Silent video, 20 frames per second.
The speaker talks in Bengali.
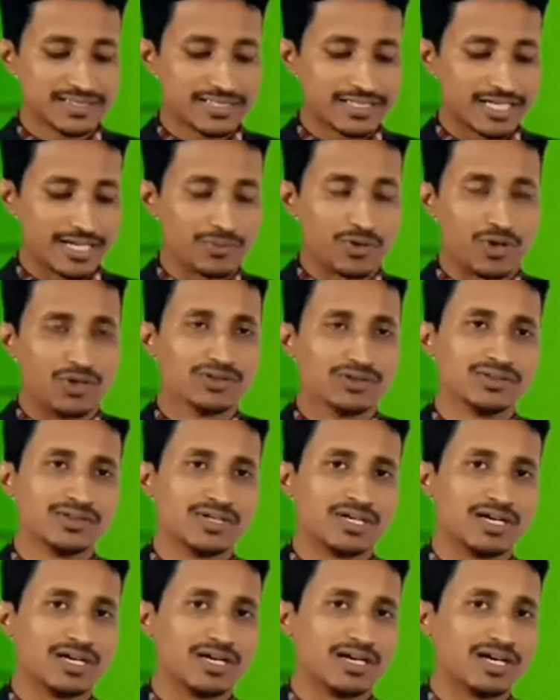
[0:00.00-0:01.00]
এবং
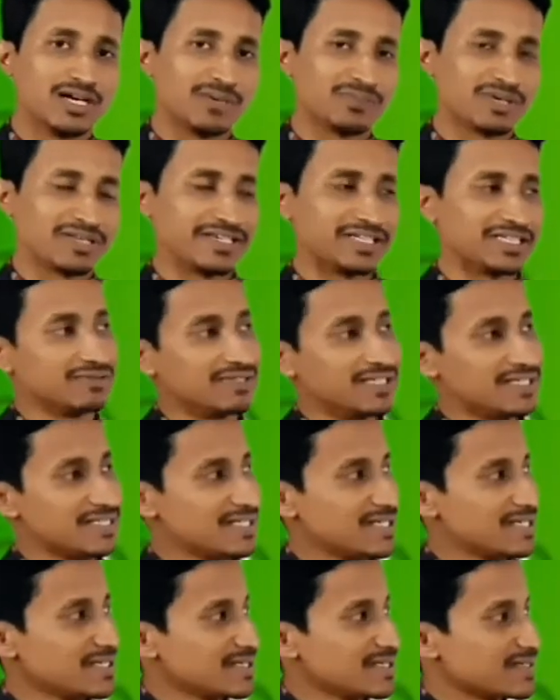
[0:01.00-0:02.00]
আমরা দেখতে
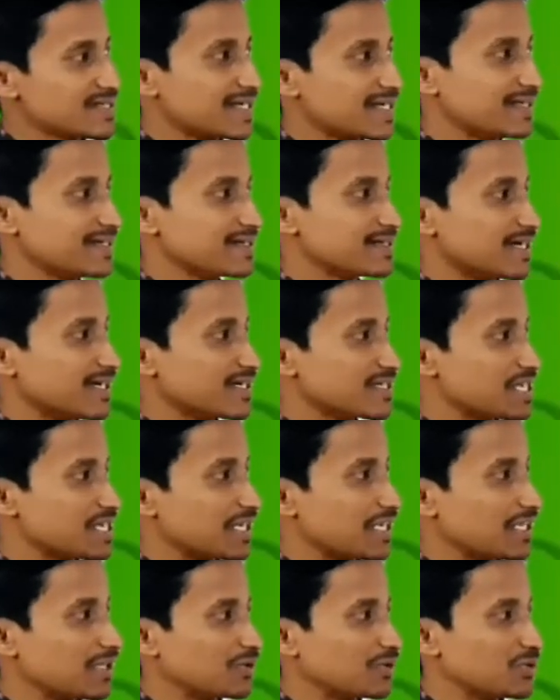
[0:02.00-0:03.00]
পাচ্ছি ছেলেটা সে
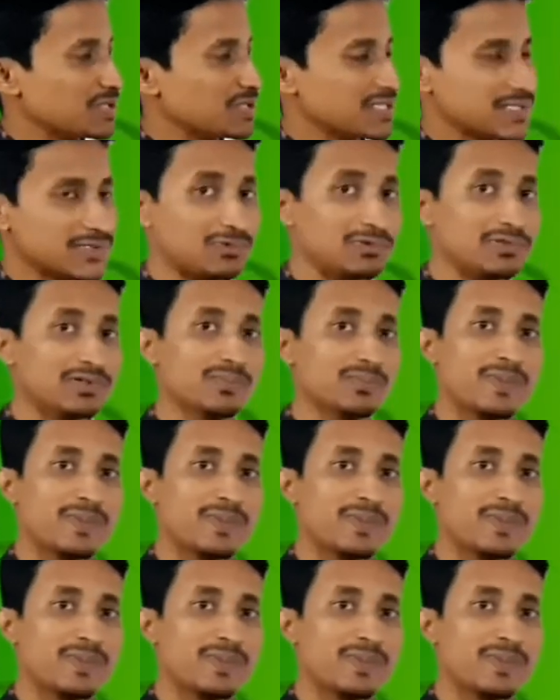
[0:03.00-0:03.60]
কিন্তু স্কুল